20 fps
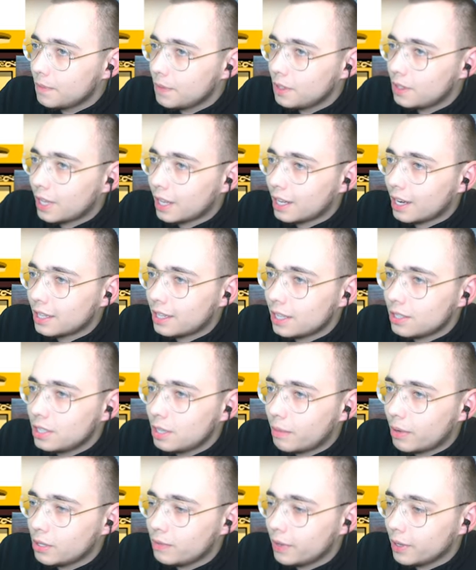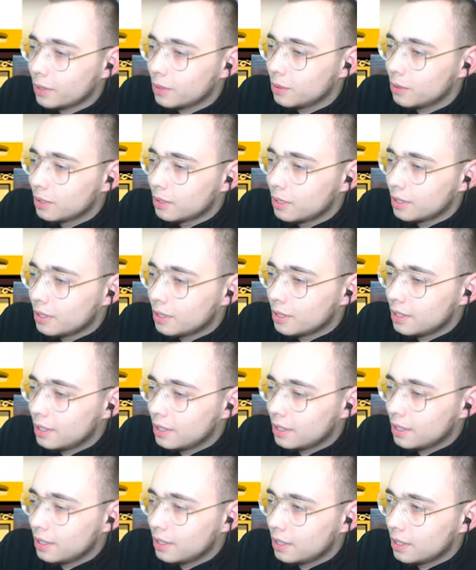Ta gra też nie ma dźwięku.
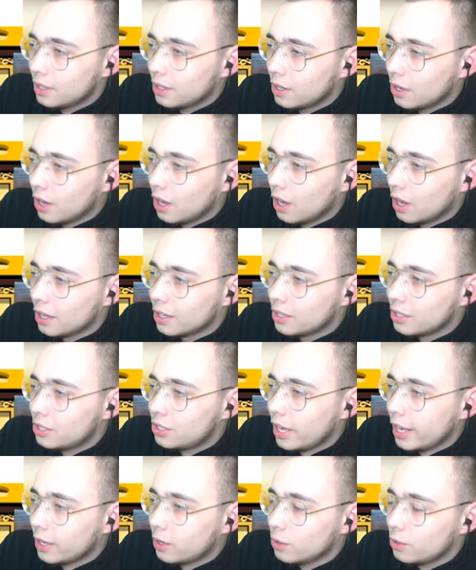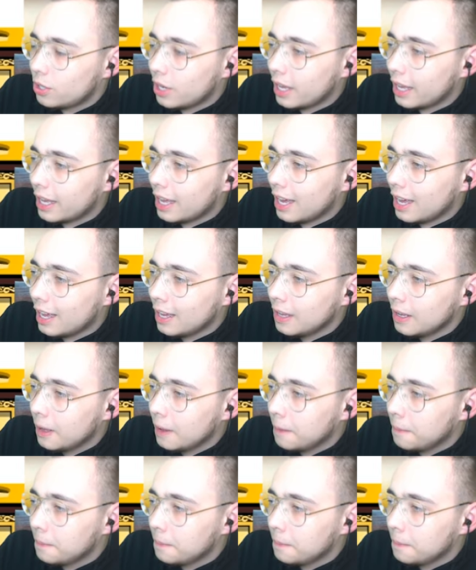O, szejku szejka.